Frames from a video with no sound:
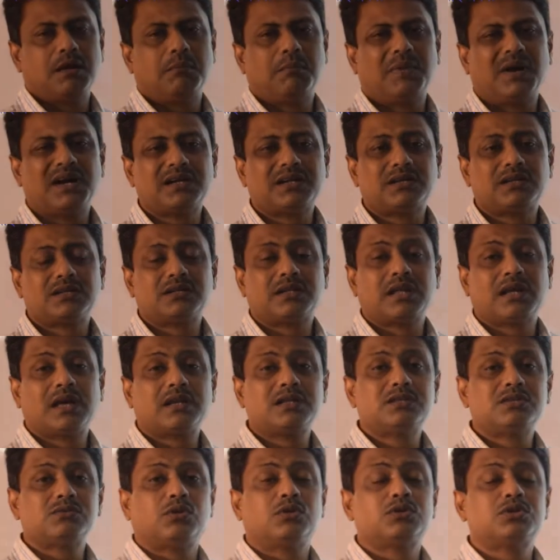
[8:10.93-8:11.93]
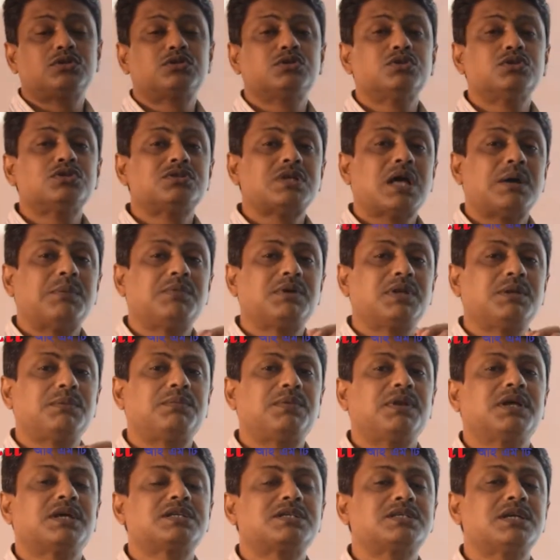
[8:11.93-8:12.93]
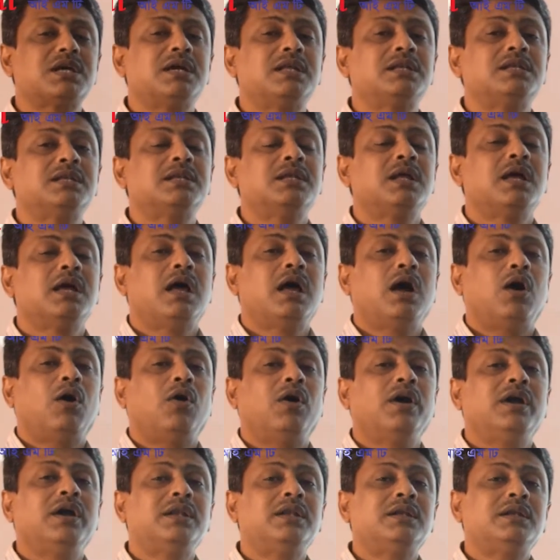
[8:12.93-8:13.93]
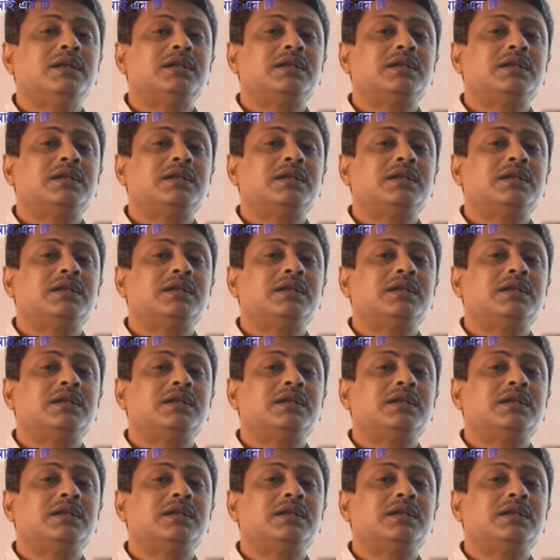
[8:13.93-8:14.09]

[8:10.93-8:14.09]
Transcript: বাট দেয়ার ইজ অলসো সাম রিফ্লেকশন হোয়েন